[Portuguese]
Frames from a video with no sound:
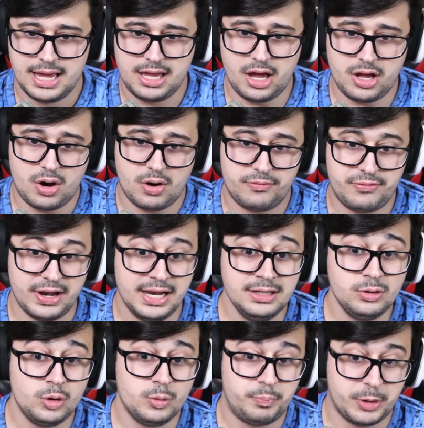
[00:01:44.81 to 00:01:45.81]
E aí, ó,
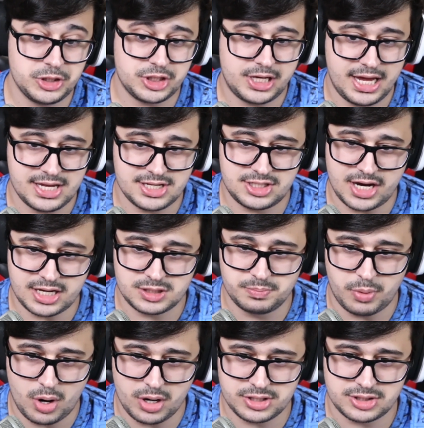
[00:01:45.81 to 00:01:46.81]
falando no podcast
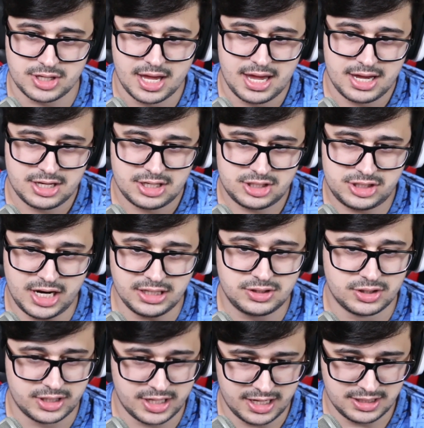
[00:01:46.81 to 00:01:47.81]
Xbox
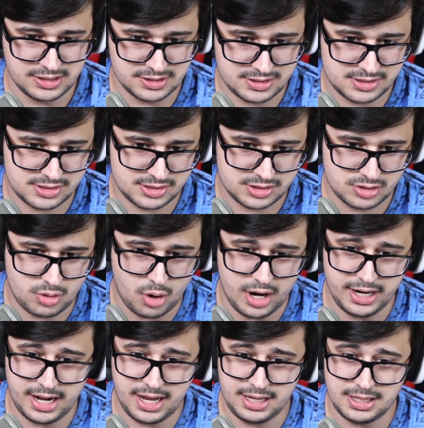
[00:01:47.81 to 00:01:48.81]
Shatterdays,
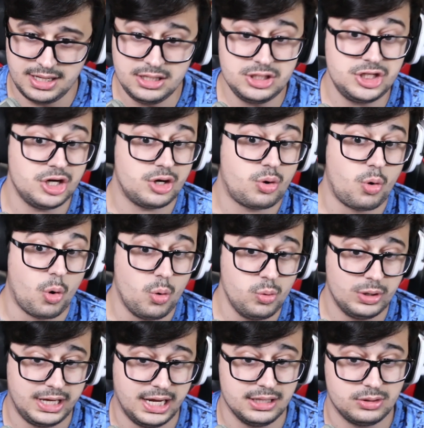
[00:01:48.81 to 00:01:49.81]
Corden
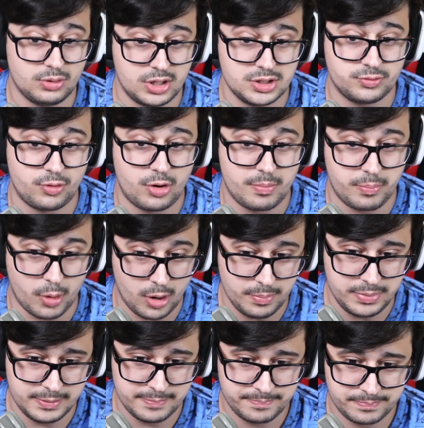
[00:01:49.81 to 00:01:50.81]
indicou que a Toys for
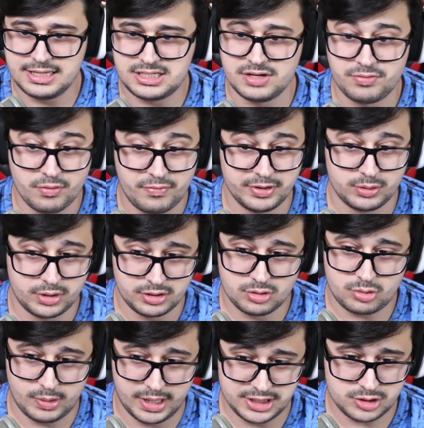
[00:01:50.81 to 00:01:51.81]
Bob, desenvolvedora
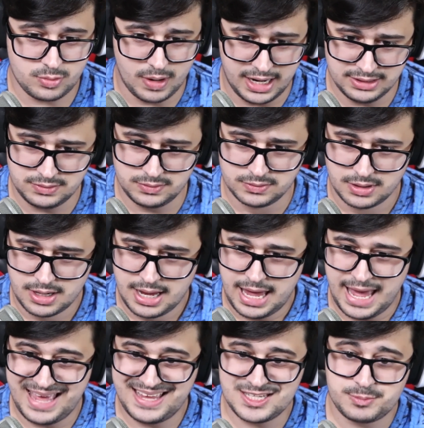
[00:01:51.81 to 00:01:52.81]
do Crash 4,
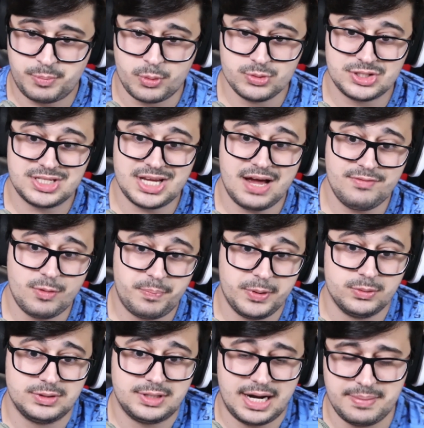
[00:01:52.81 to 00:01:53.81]
é responsável
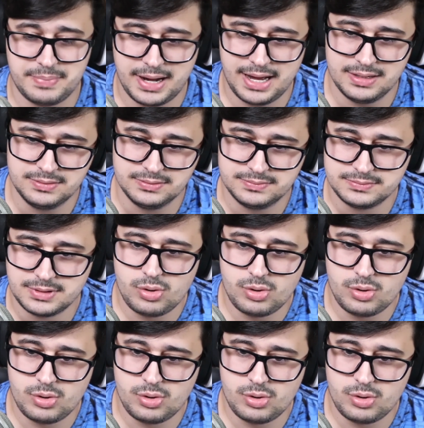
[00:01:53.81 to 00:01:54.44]
pelo trabalho.